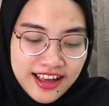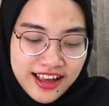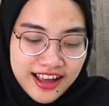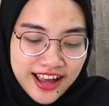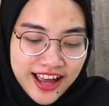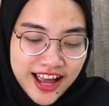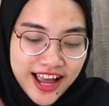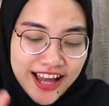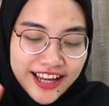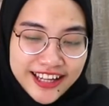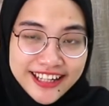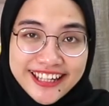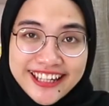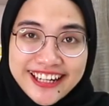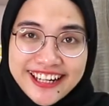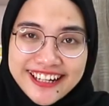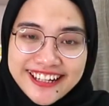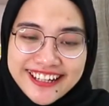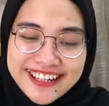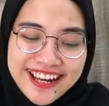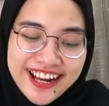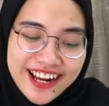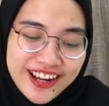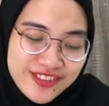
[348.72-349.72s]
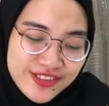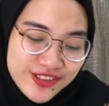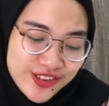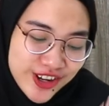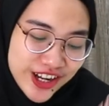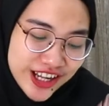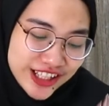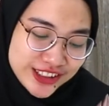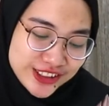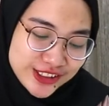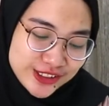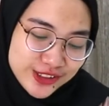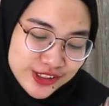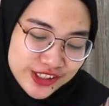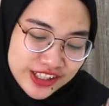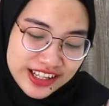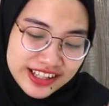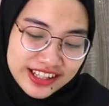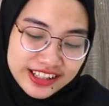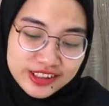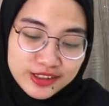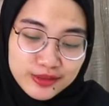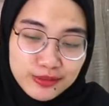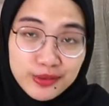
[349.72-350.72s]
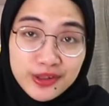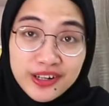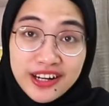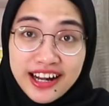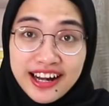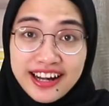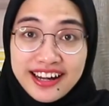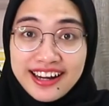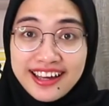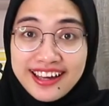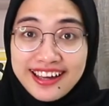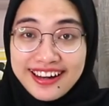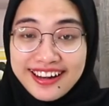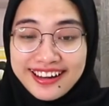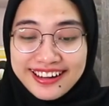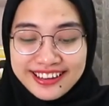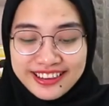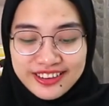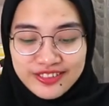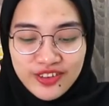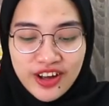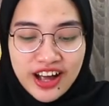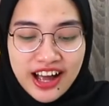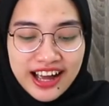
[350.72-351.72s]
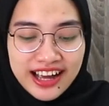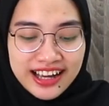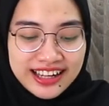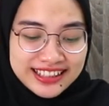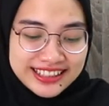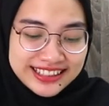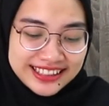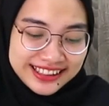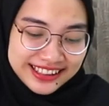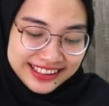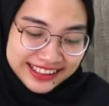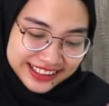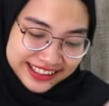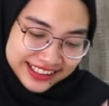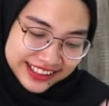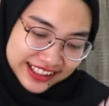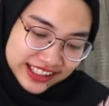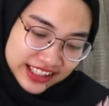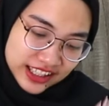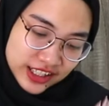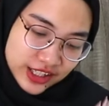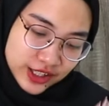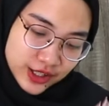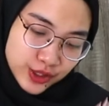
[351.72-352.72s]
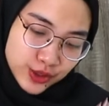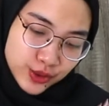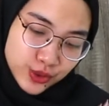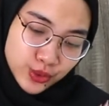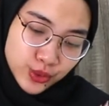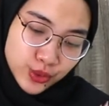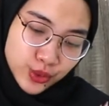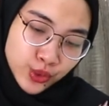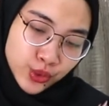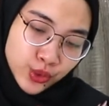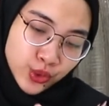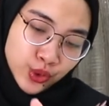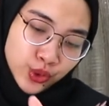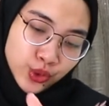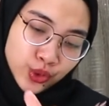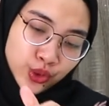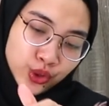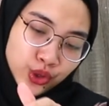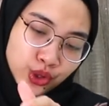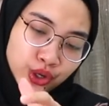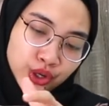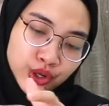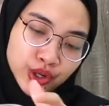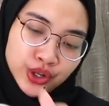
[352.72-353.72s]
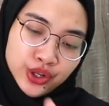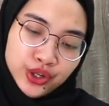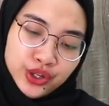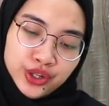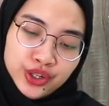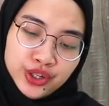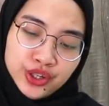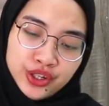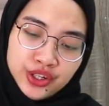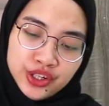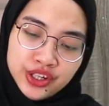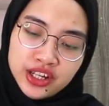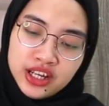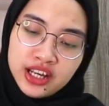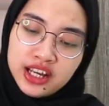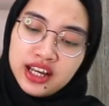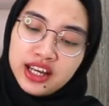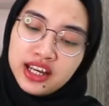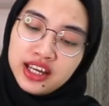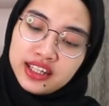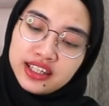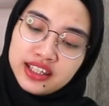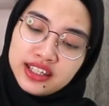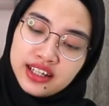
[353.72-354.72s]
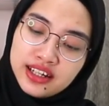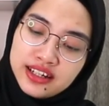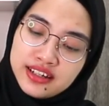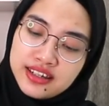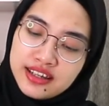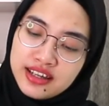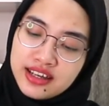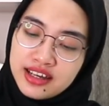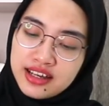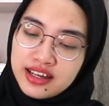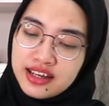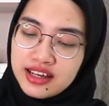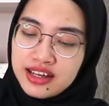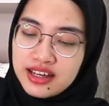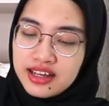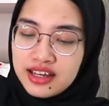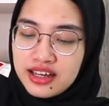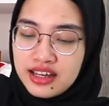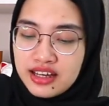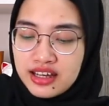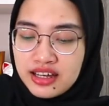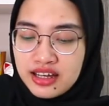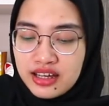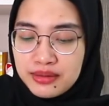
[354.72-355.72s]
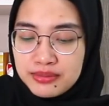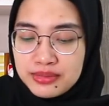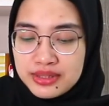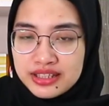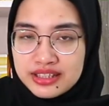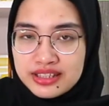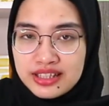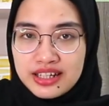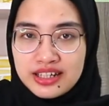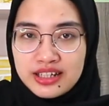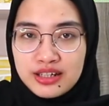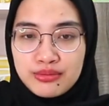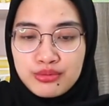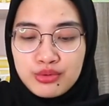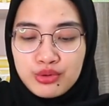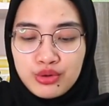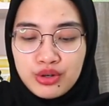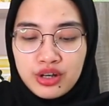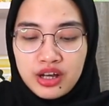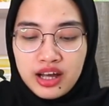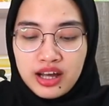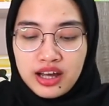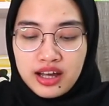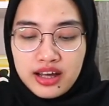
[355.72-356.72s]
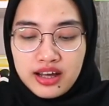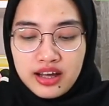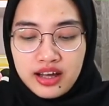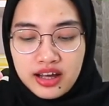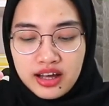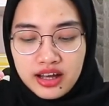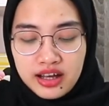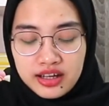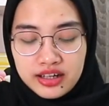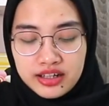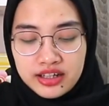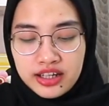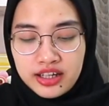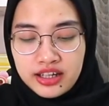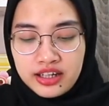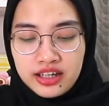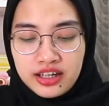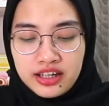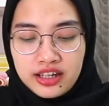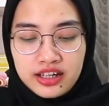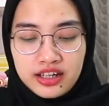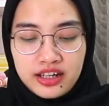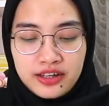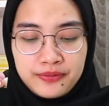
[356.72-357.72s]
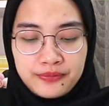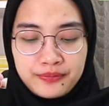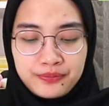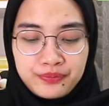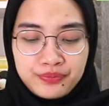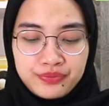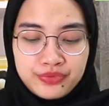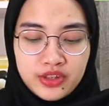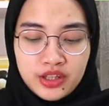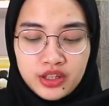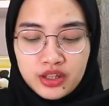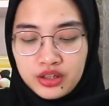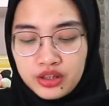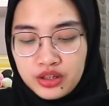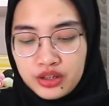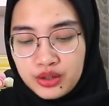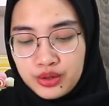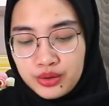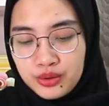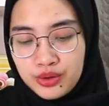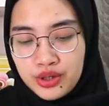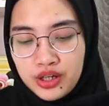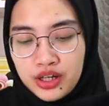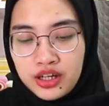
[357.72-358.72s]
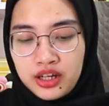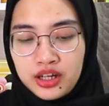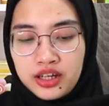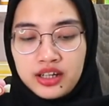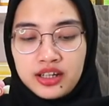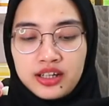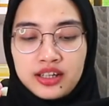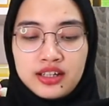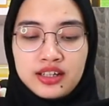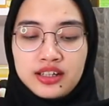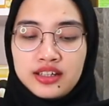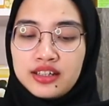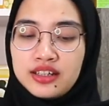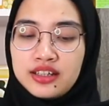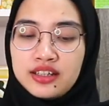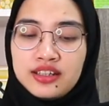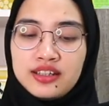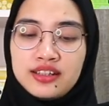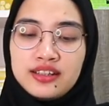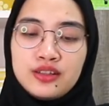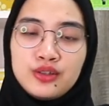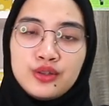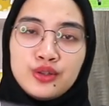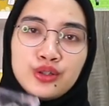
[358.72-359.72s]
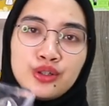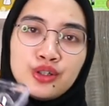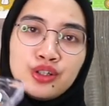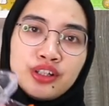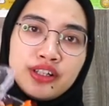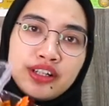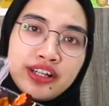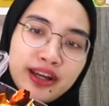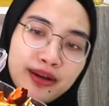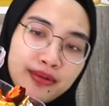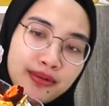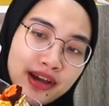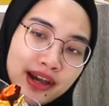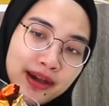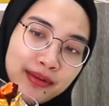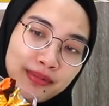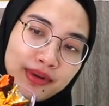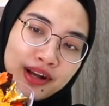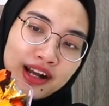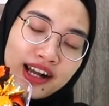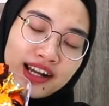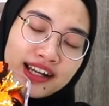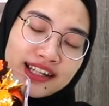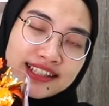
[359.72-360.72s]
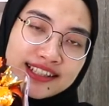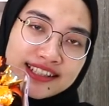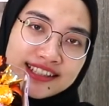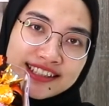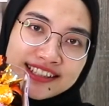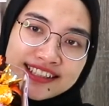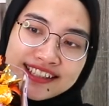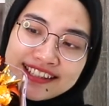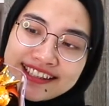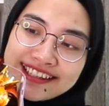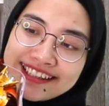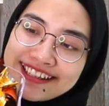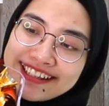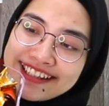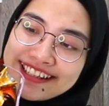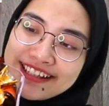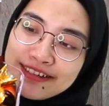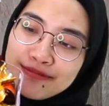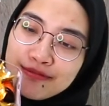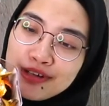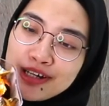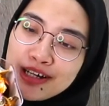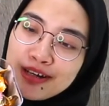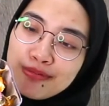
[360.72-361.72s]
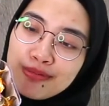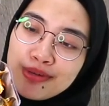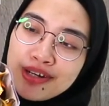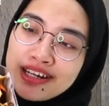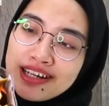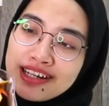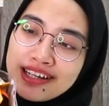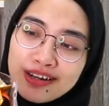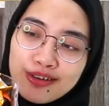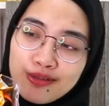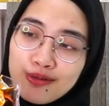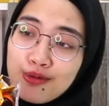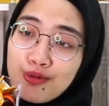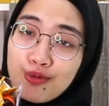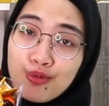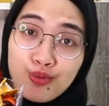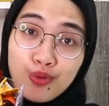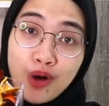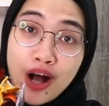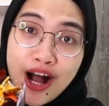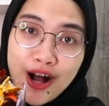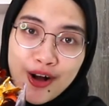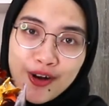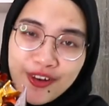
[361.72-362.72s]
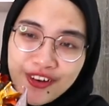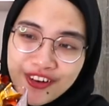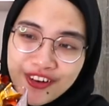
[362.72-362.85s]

akhirnya kebuka juga dia tuh beneran erat banget uh akhirnya bisa dibuka nih nih nih wah uh dia banyak banget bener-bener wow